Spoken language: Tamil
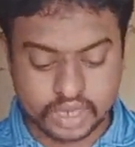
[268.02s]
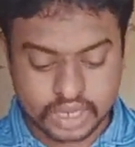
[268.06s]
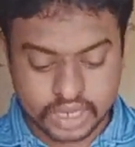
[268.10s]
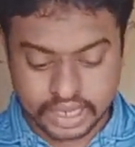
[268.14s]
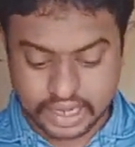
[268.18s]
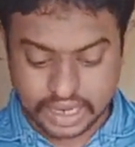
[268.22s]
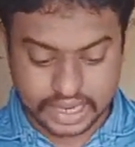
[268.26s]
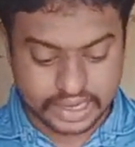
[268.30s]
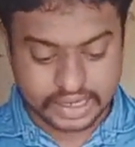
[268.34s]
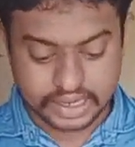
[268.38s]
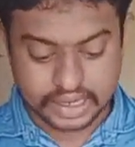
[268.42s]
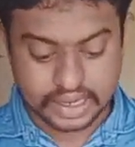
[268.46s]

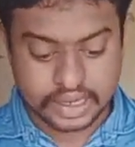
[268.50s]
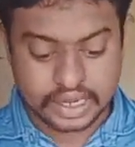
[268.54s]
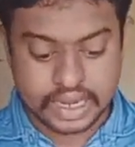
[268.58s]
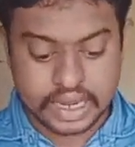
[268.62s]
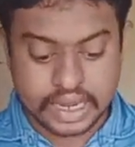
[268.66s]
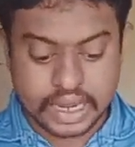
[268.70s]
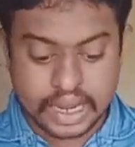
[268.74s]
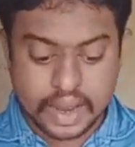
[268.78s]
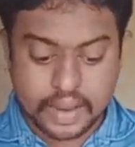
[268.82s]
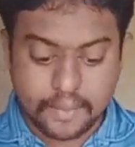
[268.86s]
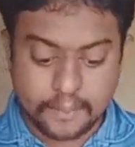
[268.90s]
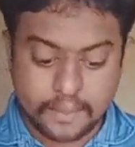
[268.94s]
ரைட்டு
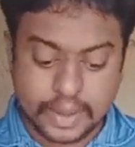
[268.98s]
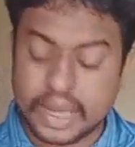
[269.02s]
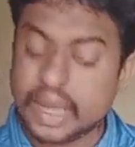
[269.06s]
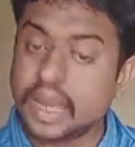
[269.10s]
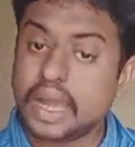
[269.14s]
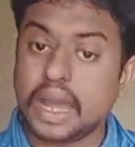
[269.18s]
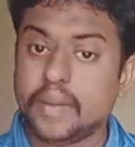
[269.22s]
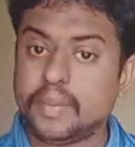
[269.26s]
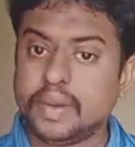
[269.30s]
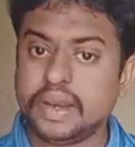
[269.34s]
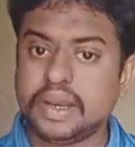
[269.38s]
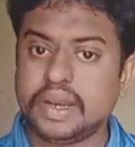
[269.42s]
பே
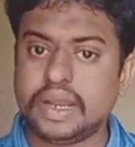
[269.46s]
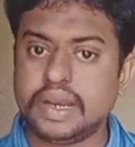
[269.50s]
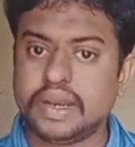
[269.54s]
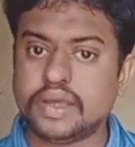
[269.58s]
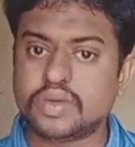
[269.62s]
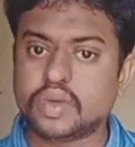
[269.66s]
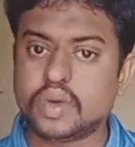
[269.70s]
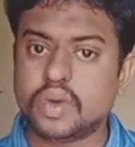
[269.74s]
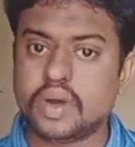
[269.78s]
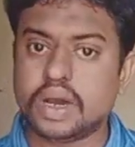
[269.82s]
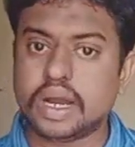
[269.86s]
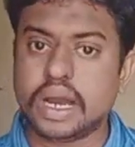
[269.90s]
அப்படின்னா என்ன
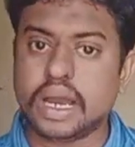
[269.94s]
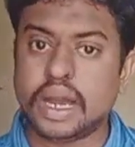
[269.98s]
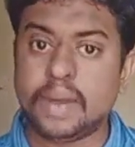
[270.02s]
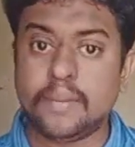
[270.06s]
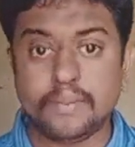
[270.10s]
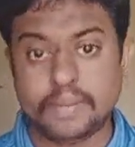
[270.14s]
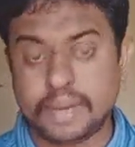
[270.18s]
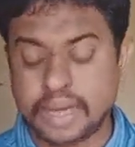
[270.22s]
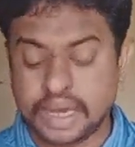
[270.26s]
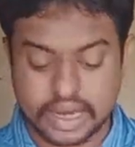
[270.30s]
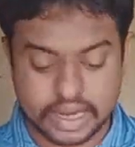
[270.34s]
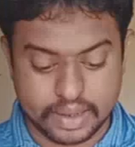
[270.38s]
சொல்லுவாங்க
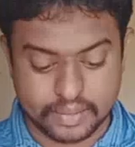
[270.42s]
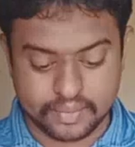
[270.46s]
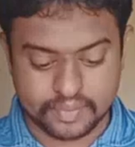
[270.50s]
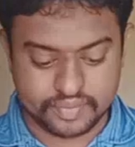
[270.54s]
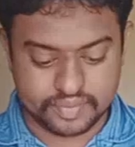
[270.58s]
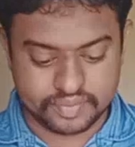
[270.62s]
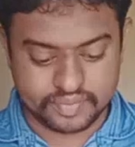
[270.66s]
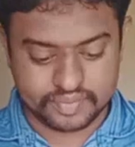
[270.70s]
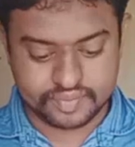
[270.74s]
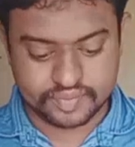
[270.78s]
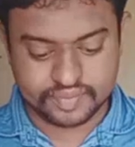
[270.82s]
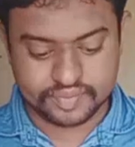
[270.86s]
மேகம்
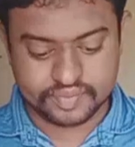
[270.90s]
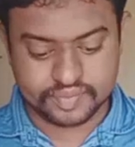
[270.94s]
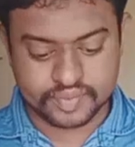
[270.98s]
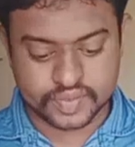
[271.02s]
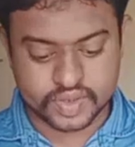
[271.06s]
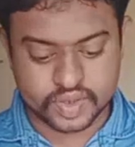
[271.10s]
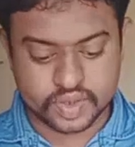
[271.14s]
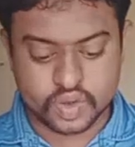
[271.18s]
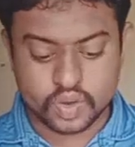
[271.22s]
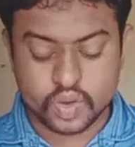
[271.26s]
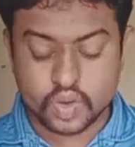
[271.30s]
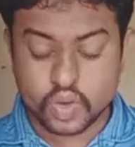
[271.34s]

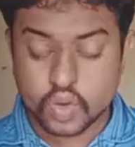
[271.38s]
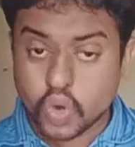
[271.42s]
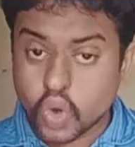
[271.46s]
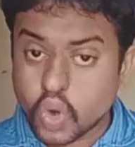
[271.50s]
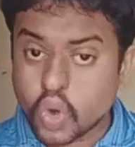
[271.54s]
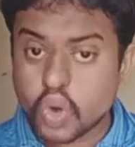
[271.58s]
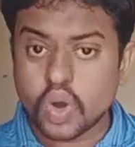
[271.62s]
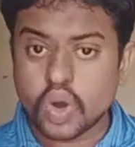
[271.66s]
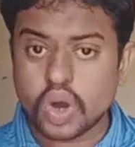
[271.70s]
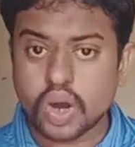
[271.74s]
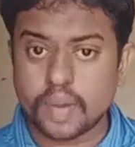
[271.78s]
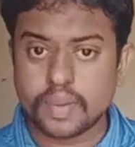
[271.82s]
நோ
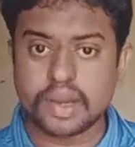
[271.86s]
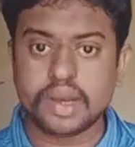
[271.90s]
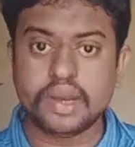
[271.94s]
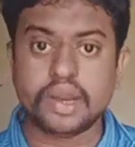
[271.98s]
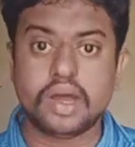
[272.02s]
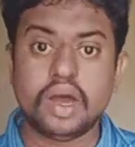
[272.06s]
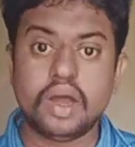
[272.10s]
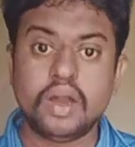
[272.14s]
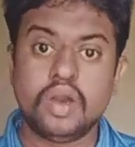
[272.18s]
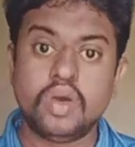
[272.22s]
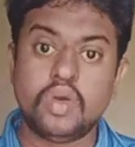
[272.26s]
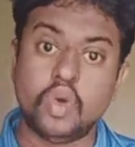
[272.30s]
அப்படின்னா
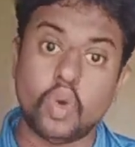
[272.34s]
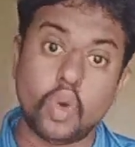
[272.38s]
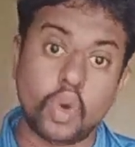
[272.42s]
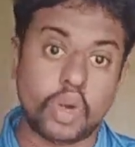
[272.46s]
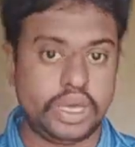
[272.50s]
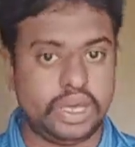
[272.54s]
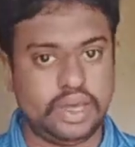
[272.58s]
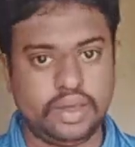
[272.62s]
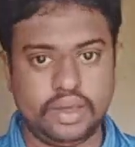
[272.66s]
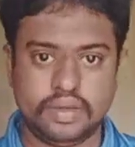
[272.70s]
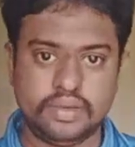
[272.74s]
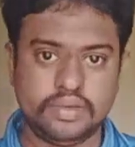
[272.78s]
நோய்
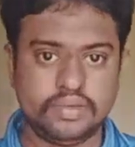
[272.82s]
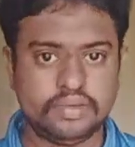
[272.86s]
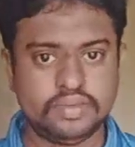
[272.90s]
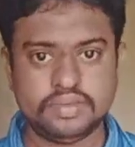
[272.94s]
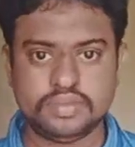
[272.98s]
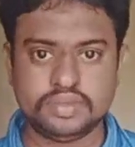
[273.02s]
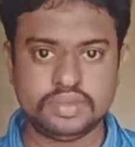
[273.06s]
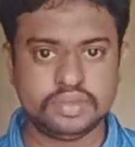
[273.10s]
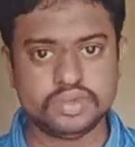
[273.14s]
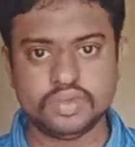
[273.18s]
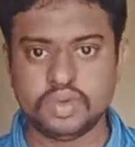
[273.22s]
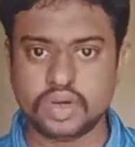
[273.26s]

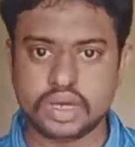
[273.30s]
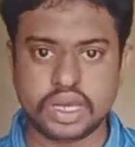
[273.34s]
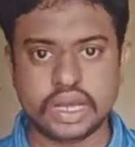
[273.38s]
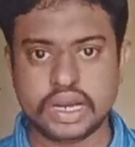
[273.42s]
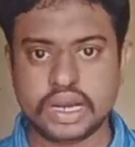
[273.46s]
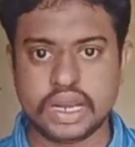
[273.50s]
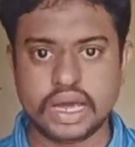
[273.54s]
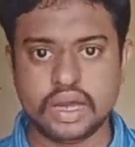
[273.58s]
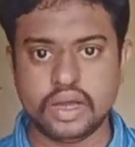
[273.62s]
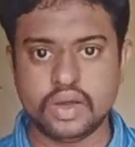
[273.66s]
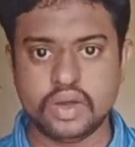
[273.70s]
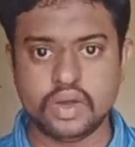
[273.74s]

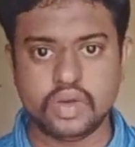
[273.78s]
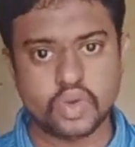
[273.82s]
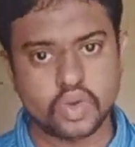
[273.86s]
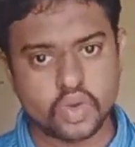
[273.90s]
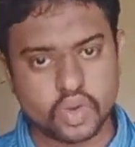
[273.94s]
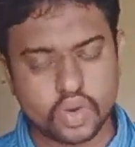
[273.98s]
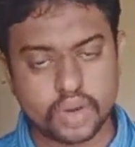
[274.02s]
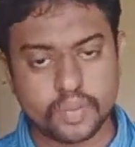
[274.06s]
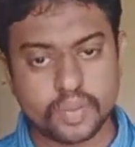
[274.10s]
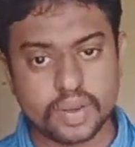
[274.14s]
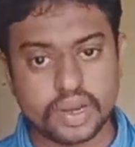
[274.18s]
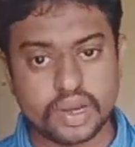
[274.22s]
ஓகேங்களா நோ
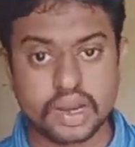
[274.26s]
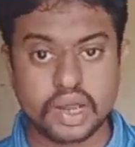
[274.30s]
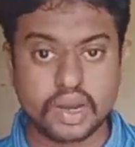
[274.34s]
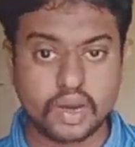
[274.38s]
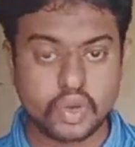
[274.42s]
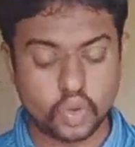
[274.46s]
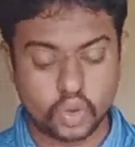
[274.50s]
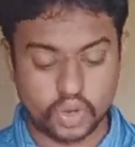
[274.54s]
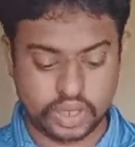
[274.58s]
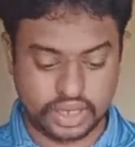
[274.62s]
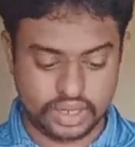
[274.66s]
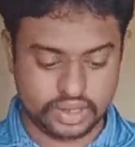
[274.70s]
அப்படின்னா
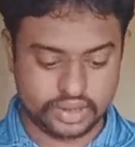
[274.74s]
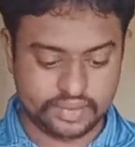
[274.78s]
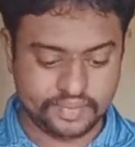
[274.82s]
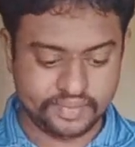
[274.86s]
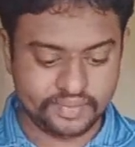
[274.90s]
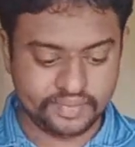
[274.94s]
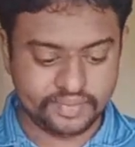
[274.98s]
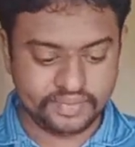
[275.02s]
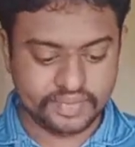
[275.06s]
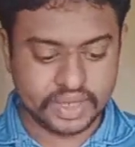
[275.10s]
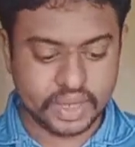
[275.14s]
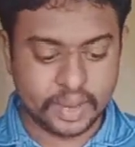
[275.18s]
நோய்
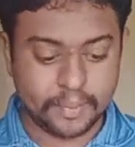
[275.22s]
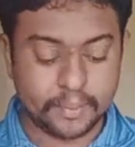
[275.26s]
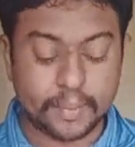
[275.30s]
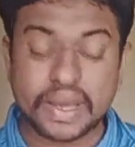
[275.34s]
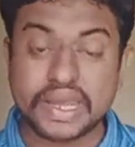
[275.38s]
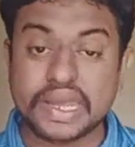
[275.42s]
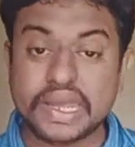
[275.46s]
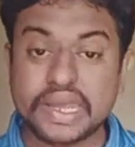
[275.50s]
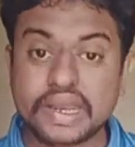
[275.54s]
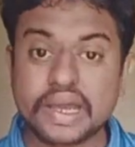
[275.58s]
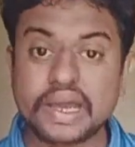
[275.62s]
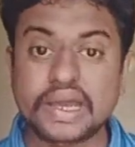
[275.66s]

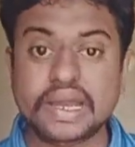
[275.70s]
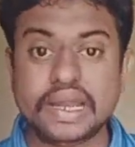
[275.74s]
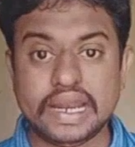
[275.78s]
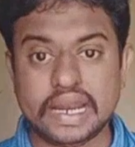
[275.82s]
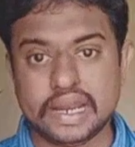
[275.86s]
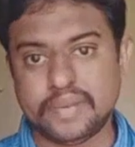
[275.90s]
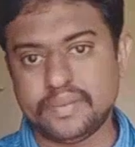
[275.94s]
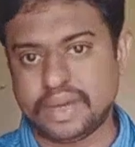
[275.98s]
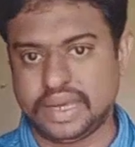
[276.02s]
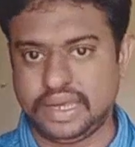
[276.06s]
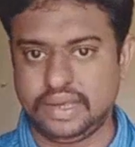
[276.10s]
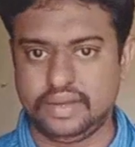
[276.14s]
பைனா
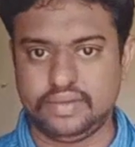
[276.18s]
இளமை